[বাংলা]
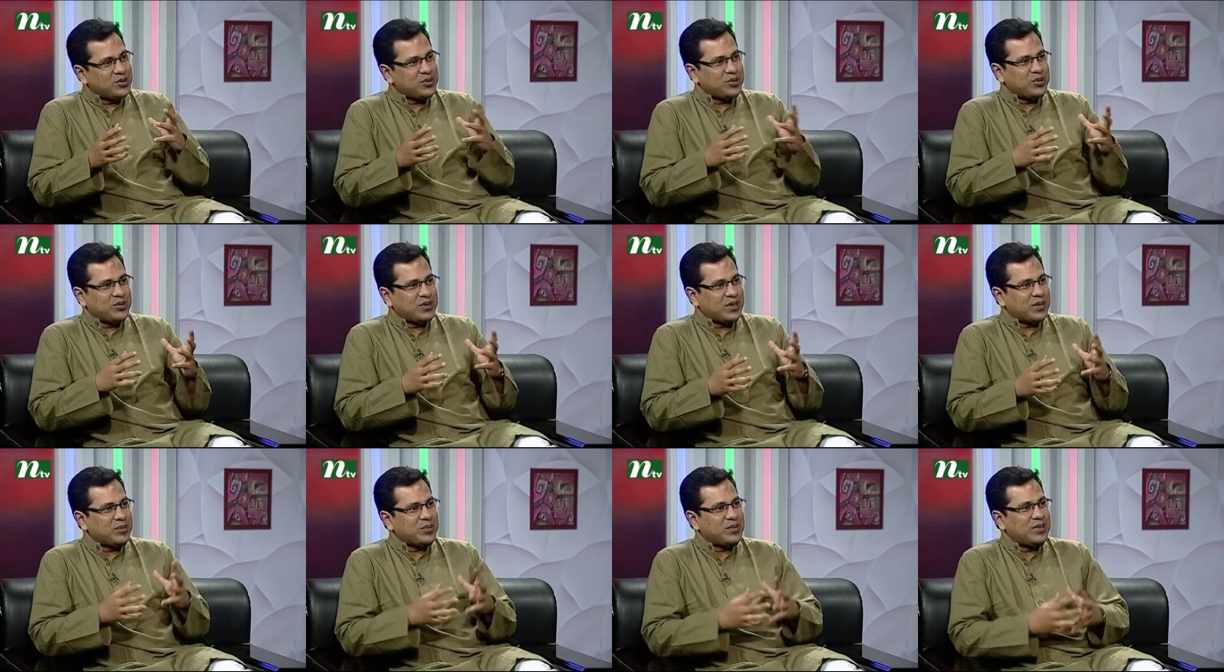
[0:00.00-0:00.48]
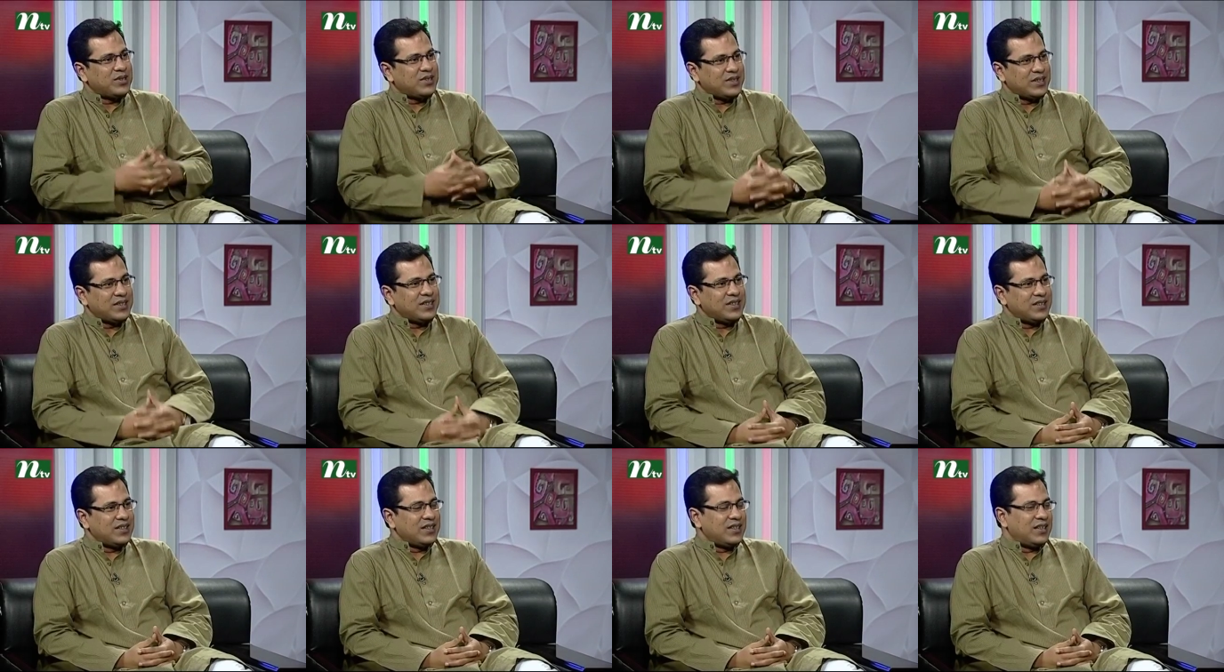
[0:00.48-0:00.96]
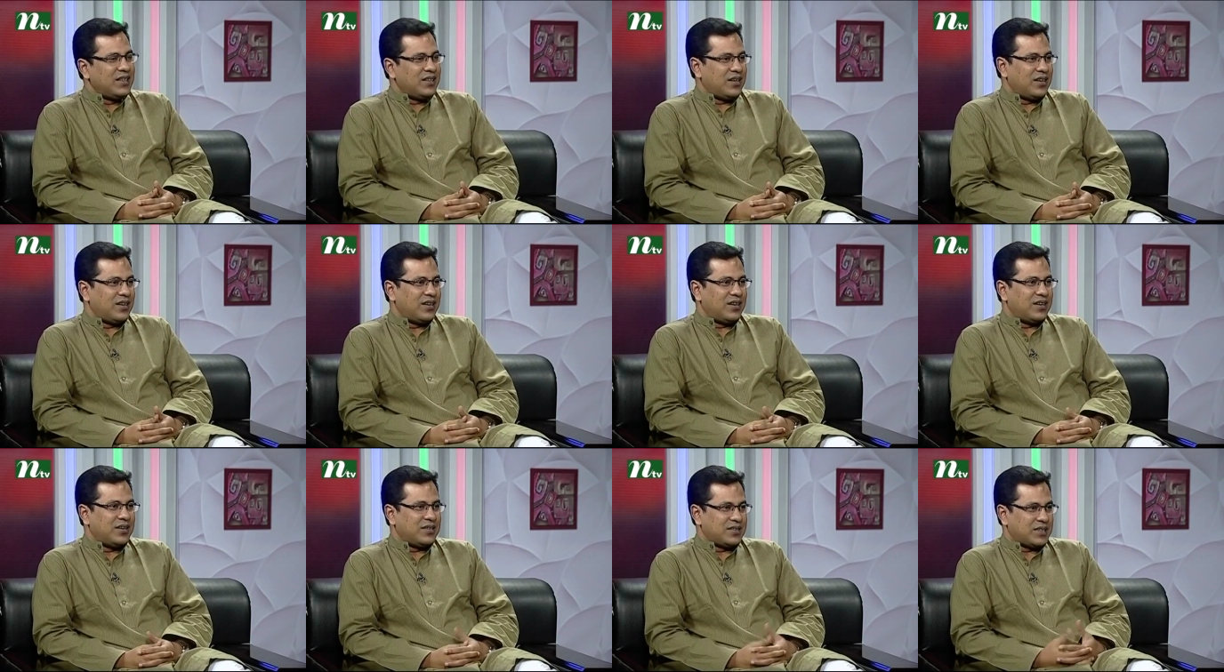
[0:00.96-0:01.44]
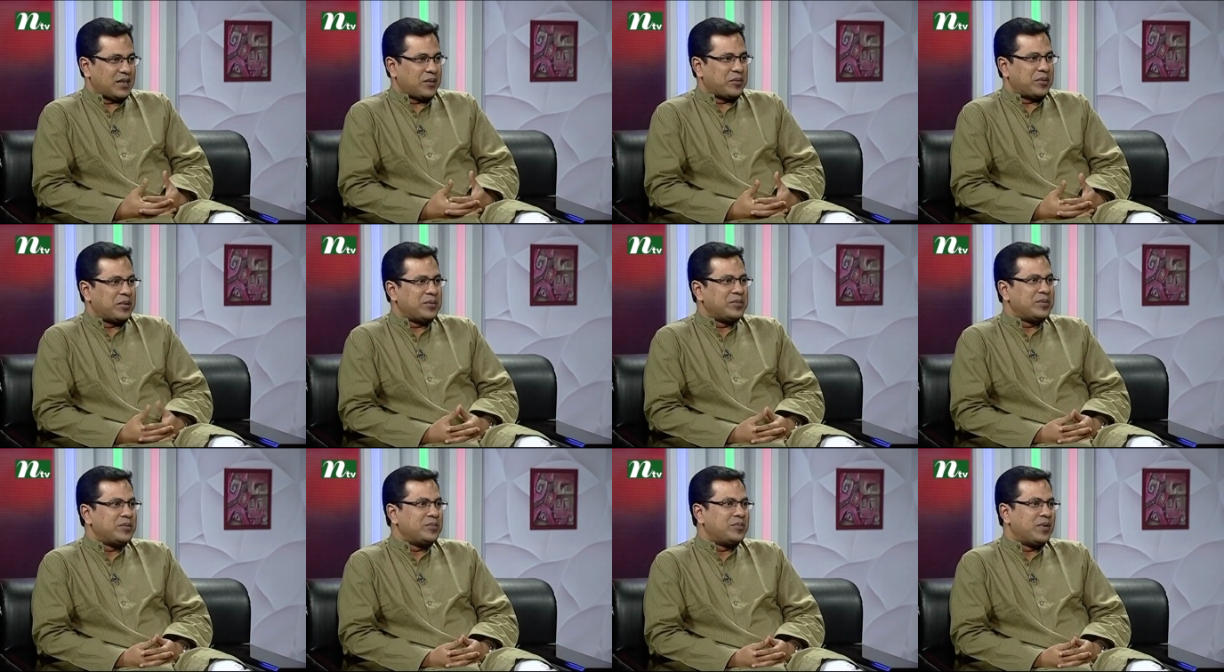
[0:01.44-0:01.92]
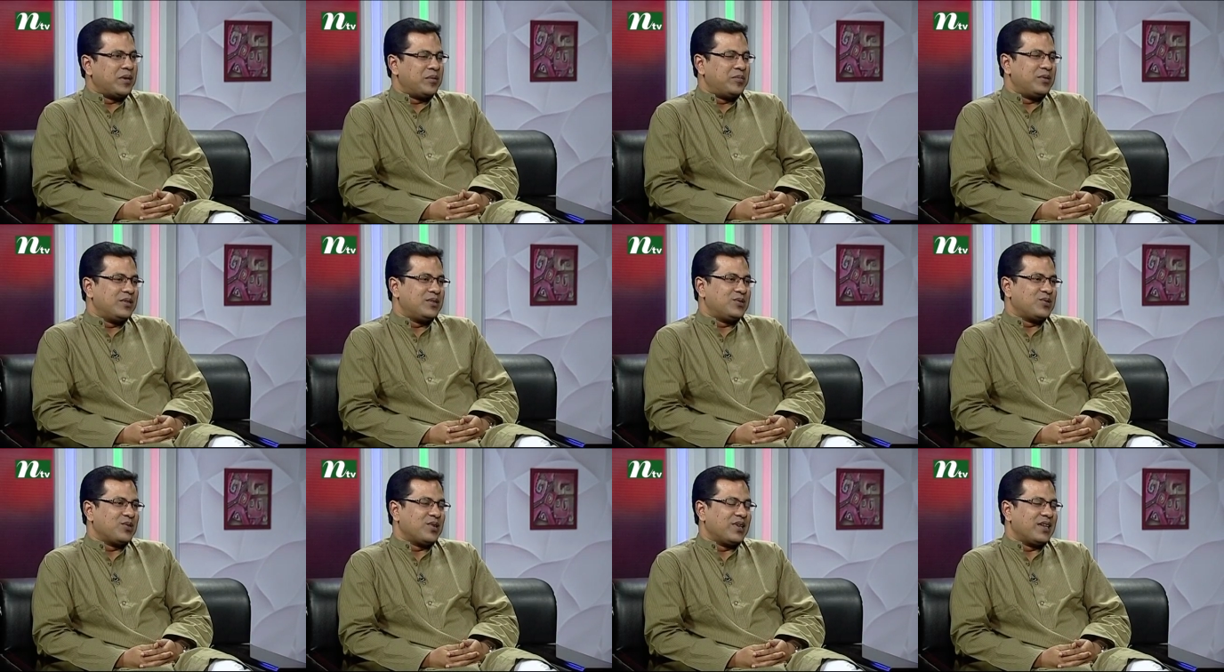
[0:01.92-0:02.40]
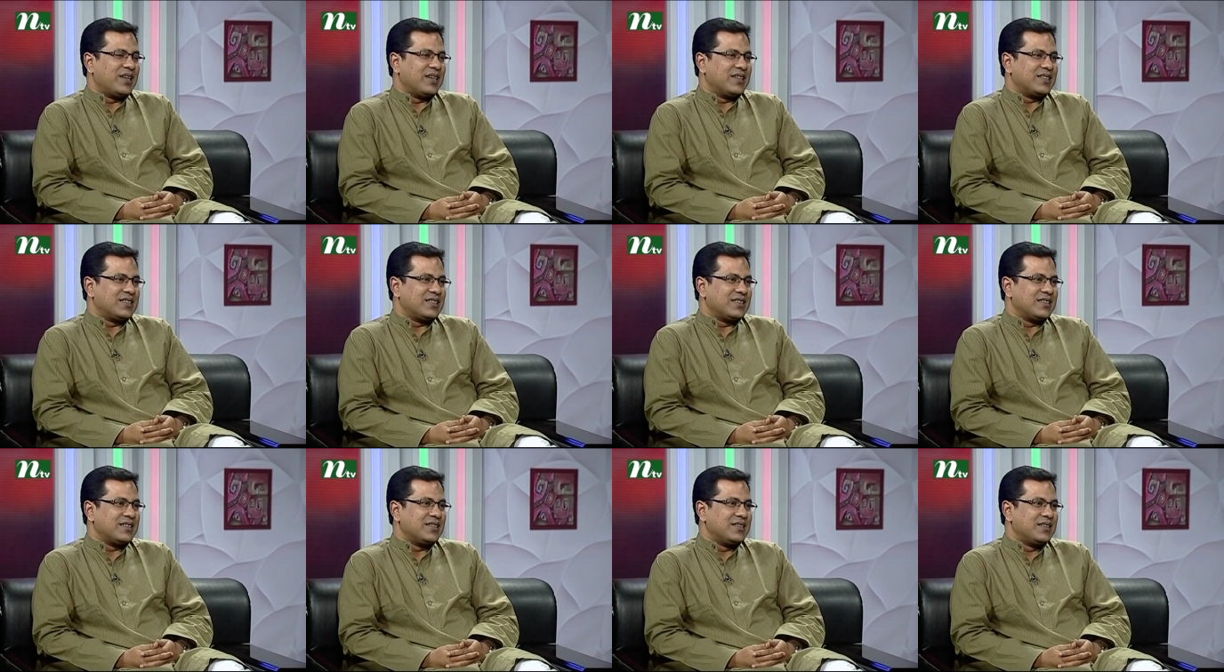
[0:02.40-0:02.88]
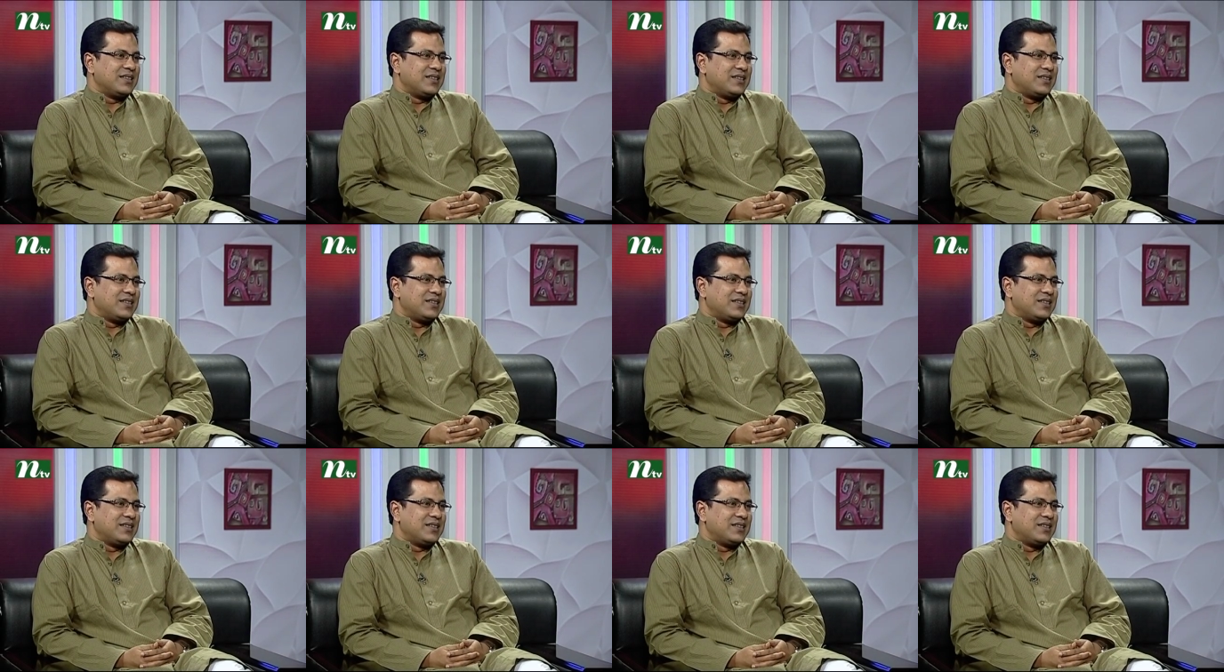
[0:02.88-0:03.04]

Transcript: কিছু ওটার মধ্যে স্বাভাবিকভাবেই চলে আসে